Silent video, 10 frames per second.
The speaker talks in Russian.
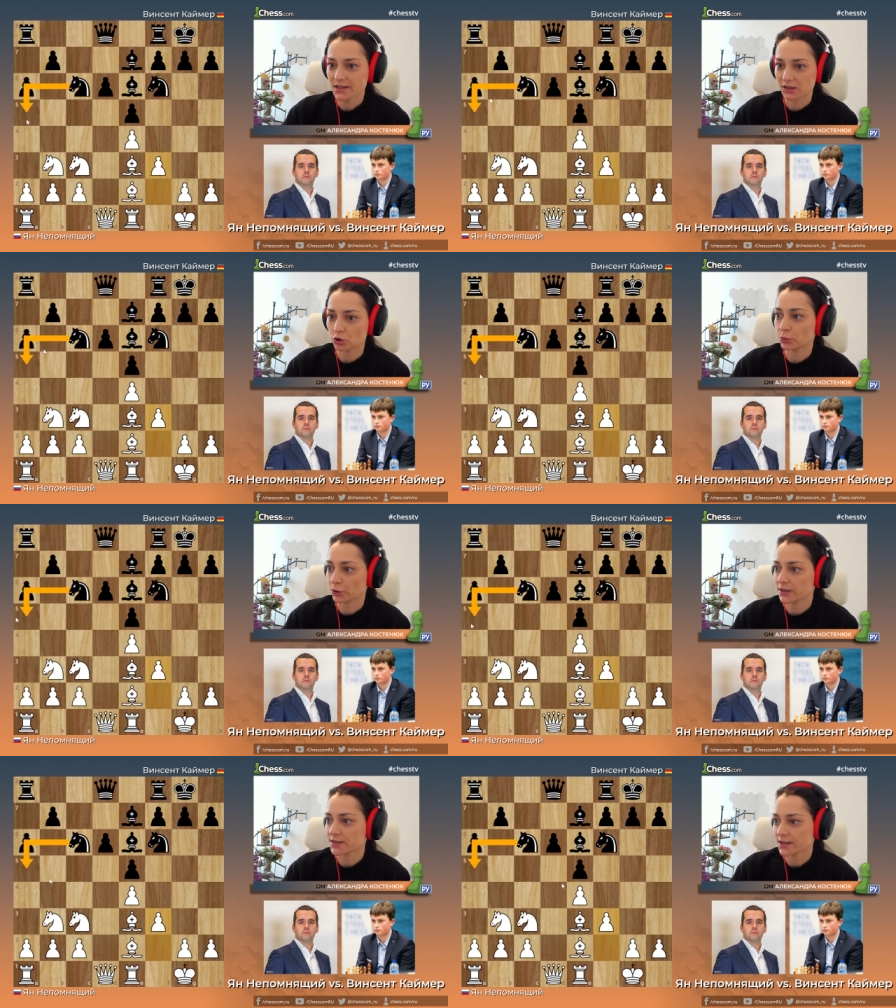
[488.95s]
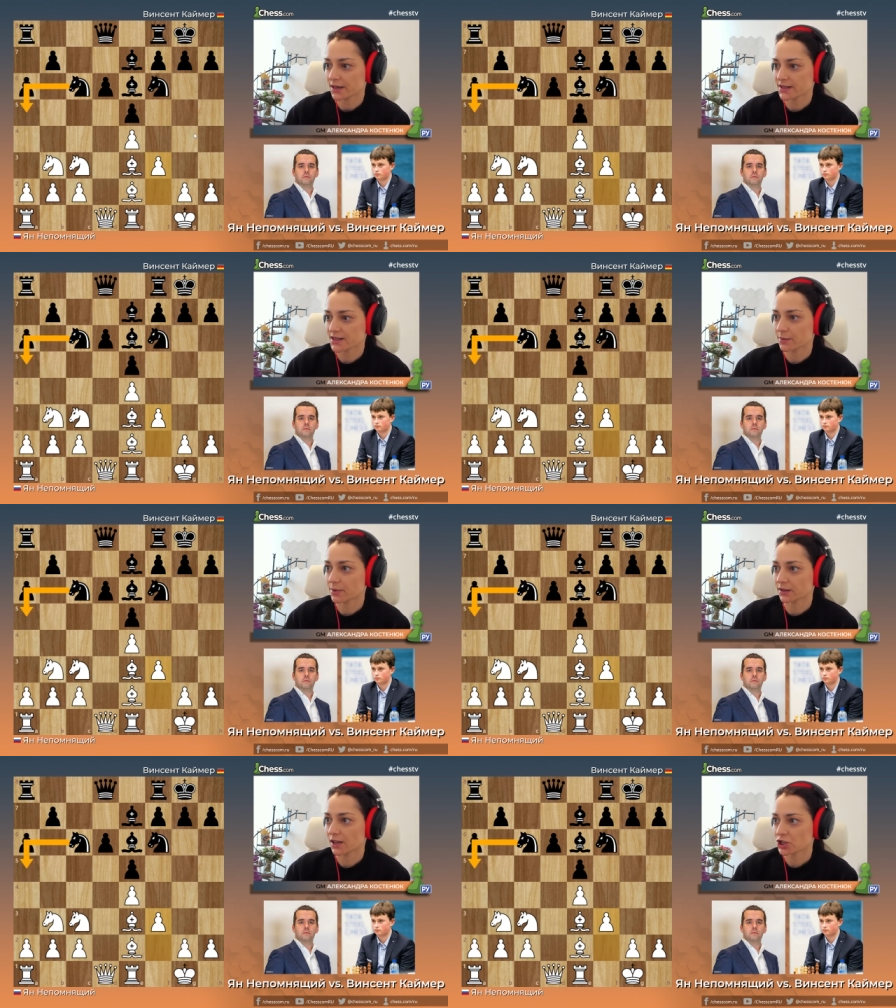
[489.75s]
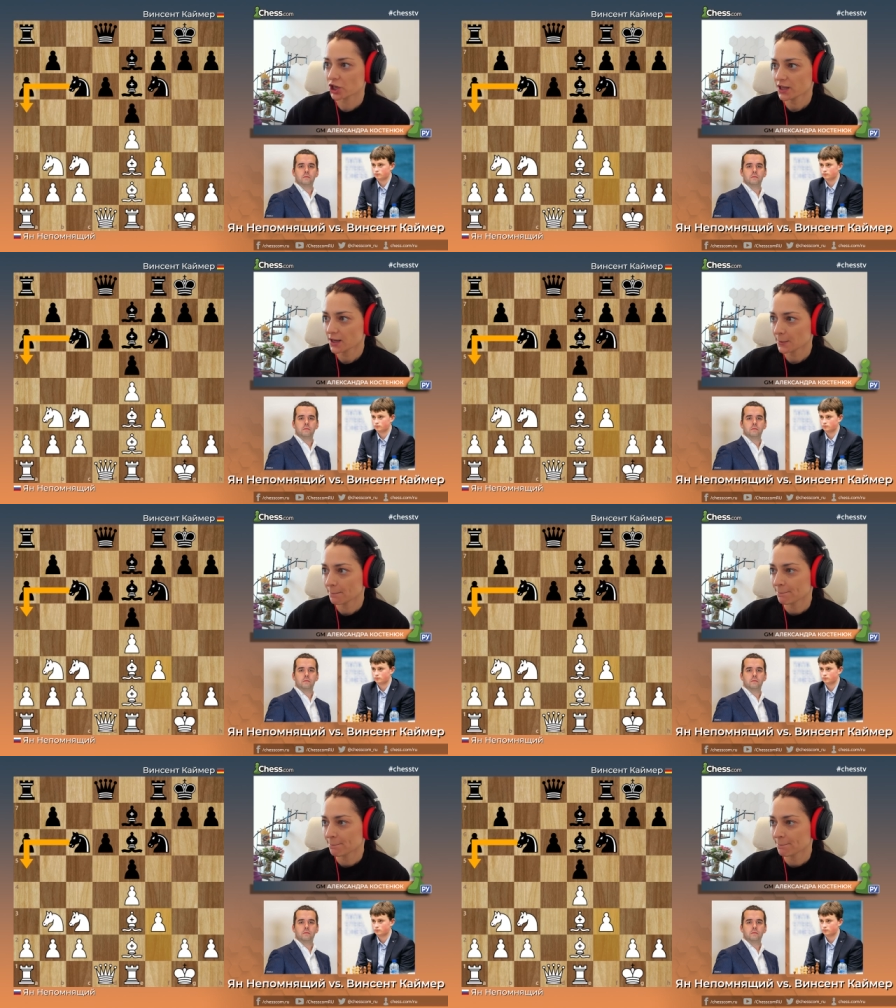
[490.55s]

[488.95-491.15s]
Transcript: Я думаю, интересное продолжение